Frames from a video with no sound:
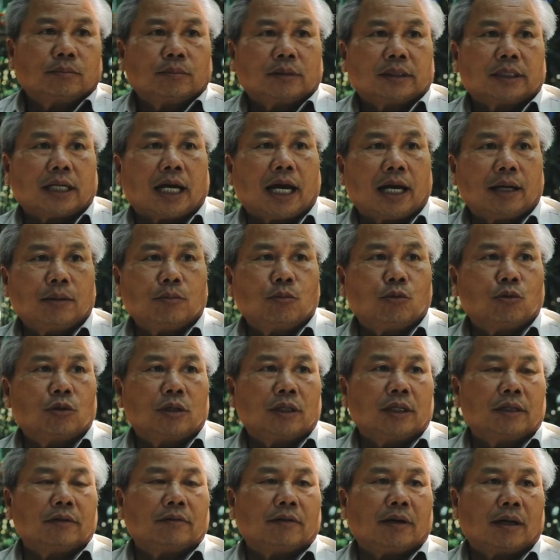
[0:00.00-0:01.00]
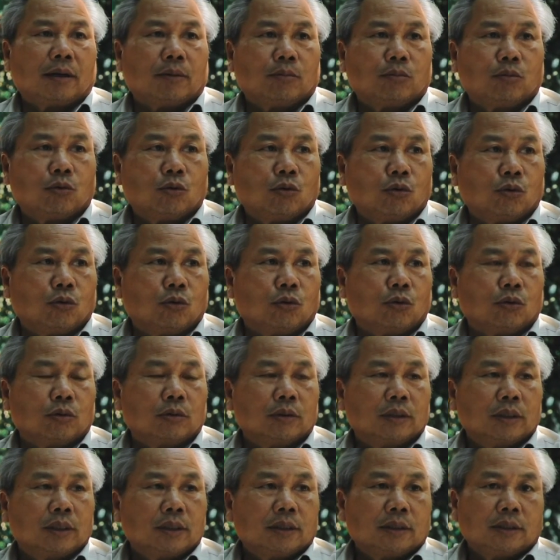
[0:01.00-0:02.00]
สายบุญหรือว่าผู้
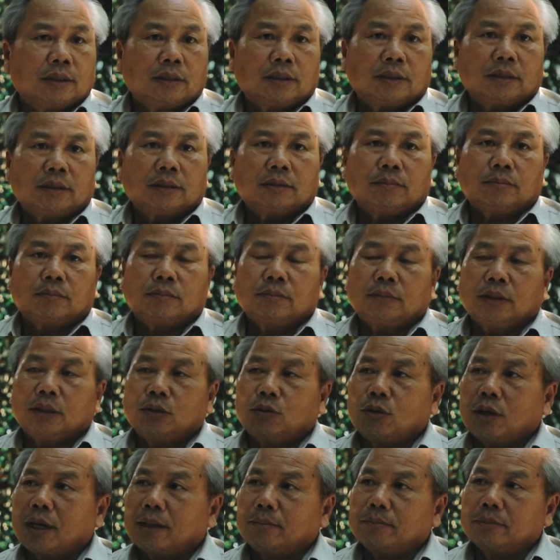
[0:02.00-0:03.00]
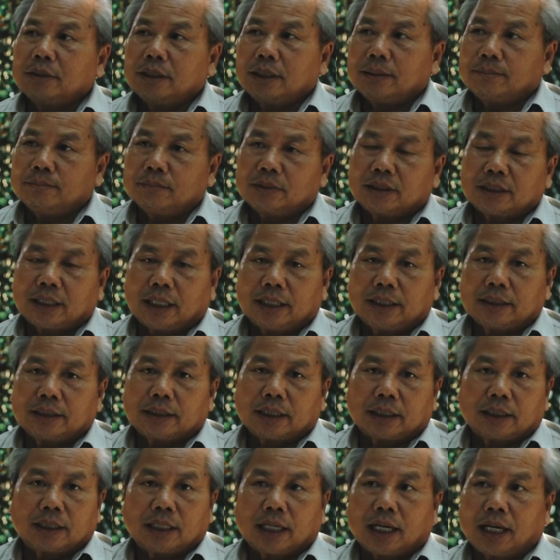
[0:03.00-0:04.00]
มีความเลื่อมใสศ
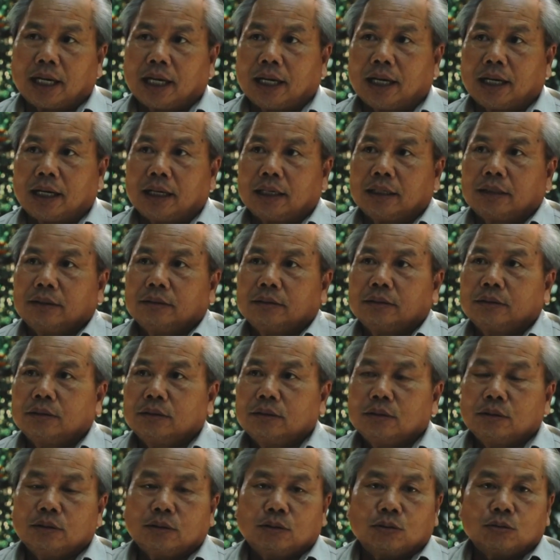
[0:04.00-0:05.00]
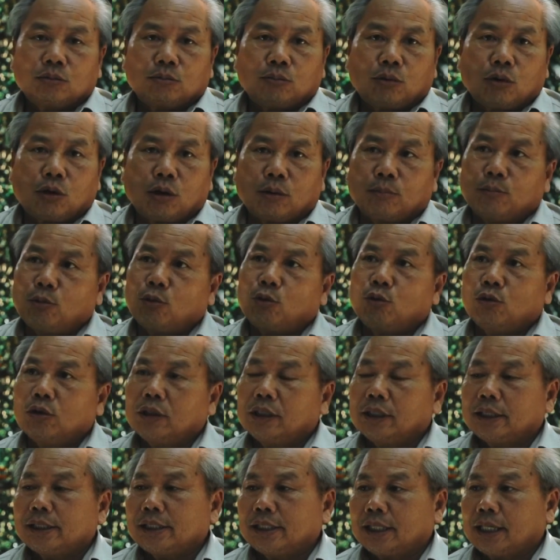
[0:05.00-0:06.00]
รัทธาพ่อปู่อือ
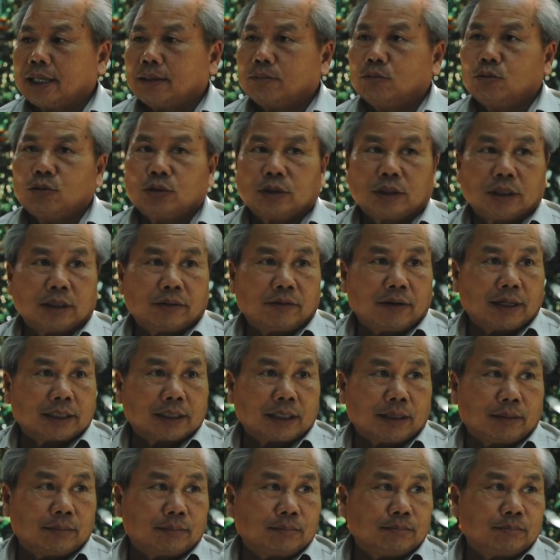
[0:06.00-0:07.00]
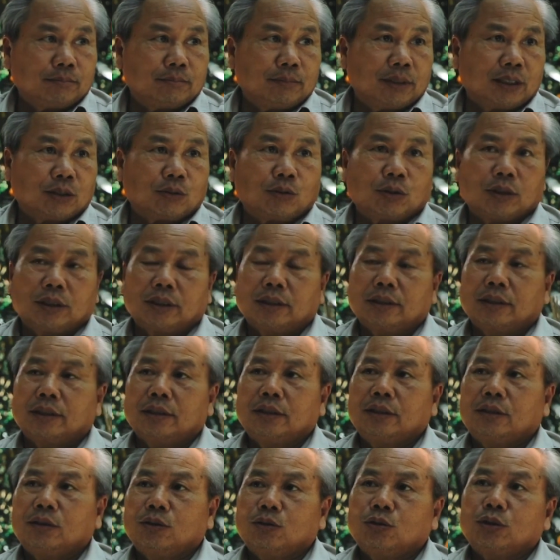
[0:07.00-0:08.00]
ลือนะครับรู้สึกว่าจะมีคน
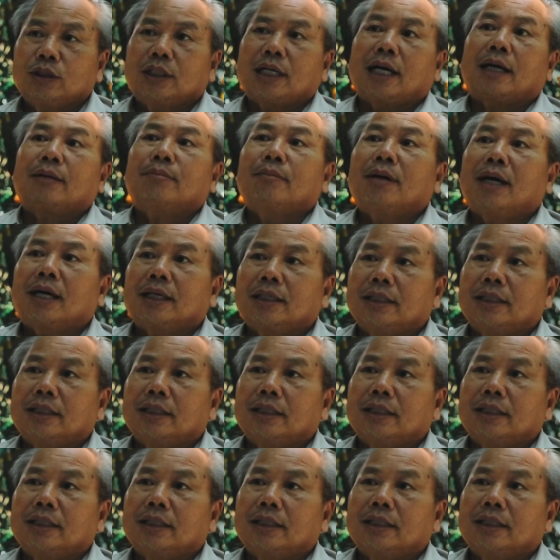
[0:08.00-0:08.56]
รู้จักมาก